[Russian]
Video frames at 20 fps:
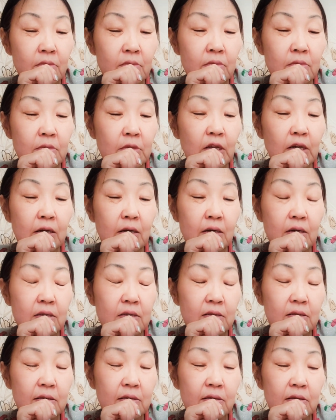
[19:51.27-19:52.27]

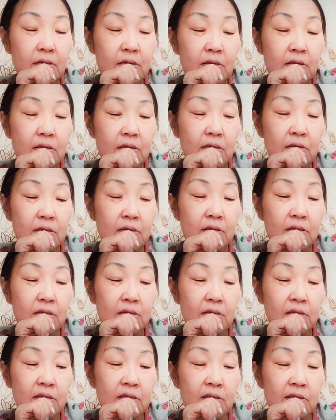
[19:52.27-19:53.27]
А,
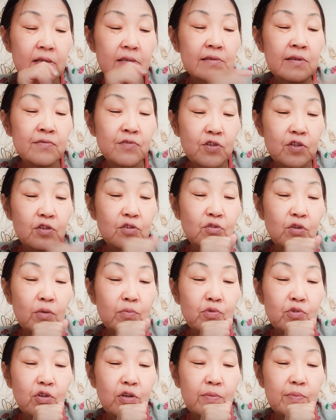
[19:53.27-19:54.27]
и, вот эту
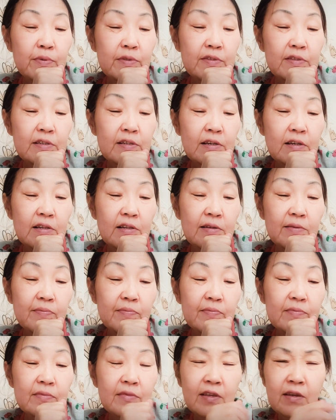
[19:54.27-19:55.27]
работу я потеряла.
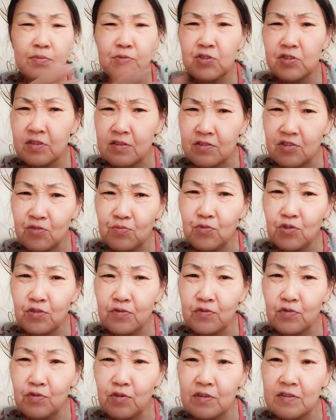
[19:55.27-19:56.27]
Я сейчас к чему
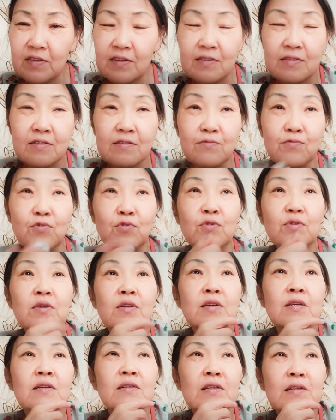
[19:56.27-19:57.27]
это все рассказываю?
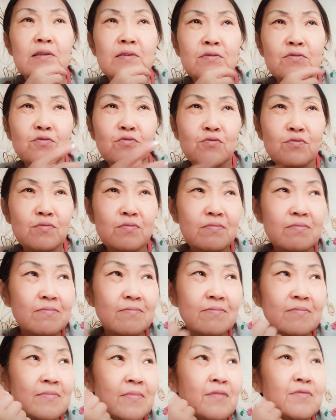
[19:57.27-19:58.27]
Ну,
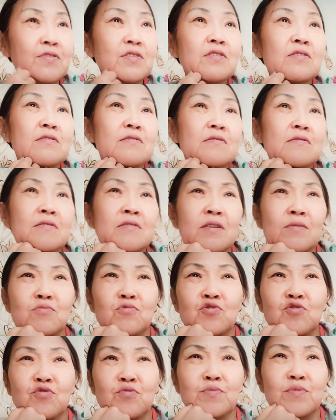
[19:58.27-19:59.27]
наверное, к
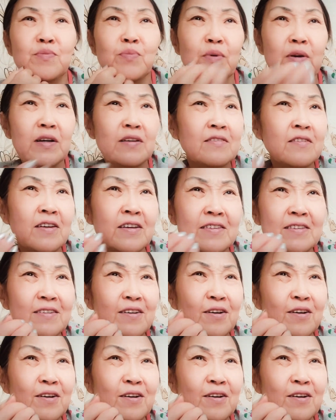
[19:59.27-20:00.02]
тому, чтобы показать,